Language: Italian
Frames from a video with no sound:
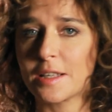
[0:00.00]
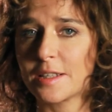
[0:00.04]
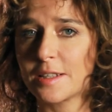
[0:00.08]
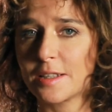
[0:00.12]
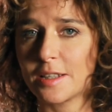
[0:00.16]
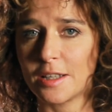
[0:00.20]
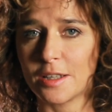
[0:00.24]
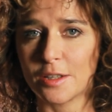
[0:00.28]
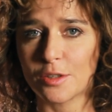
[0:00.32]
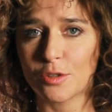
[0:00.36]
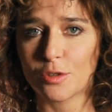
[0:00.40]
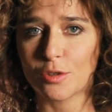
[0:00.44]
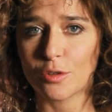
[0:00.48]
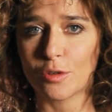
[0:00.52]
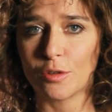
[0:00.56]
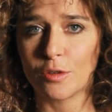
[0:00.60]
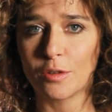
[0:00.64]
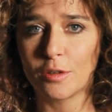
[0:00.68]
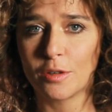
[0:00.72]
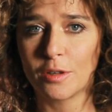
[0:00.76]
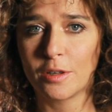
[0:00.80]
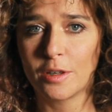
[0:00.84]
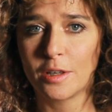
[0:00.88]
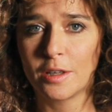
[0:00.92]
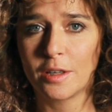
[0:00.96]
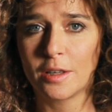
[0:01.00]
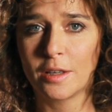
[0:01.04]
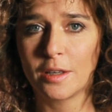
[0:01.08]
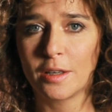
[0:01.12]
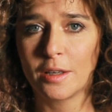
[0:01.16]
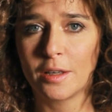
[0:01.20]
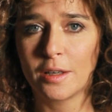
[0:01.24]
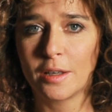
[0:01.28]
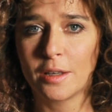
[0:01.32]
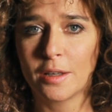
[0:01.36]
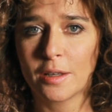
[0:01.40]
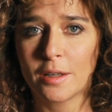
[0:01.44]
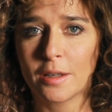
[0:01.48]
stesso.
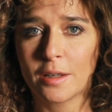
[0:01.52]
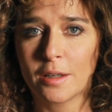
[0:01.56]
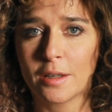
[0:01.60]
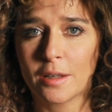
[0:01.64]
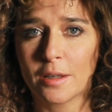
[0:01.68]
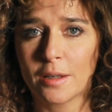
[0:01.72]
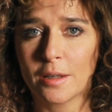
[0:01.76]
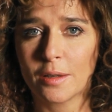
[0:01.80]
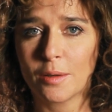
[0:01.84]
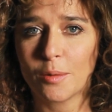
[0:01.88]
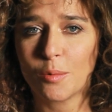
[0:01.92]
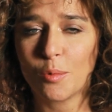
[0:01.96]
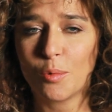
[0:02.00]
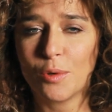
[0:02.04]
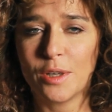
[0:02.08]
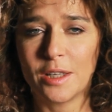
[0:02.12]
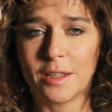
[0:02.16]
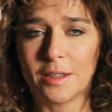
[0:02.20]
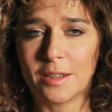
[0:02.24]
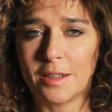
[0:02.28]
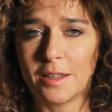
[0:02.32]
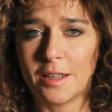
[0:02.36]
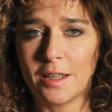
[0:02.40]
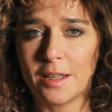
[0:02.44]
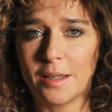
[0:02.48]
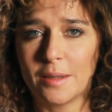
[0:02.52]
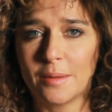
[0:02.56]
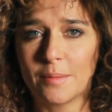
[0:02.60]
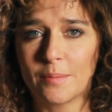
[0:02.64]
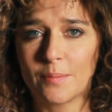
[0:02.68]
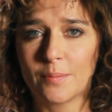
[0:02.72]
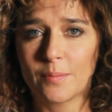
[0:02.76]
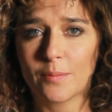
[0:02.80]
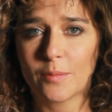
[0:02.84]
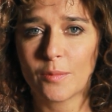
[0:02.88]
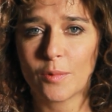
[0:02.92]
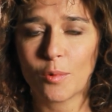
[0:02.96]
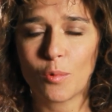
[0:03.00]
Quindi
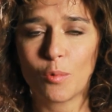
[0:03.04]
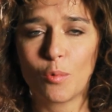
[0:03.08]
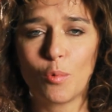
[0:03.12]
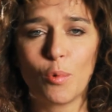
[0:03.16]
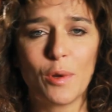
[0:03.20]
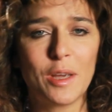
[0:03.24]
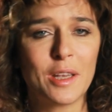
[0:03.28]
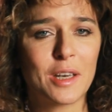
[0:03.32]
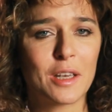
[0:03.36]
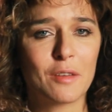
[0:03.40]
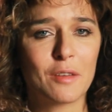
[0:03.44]
quei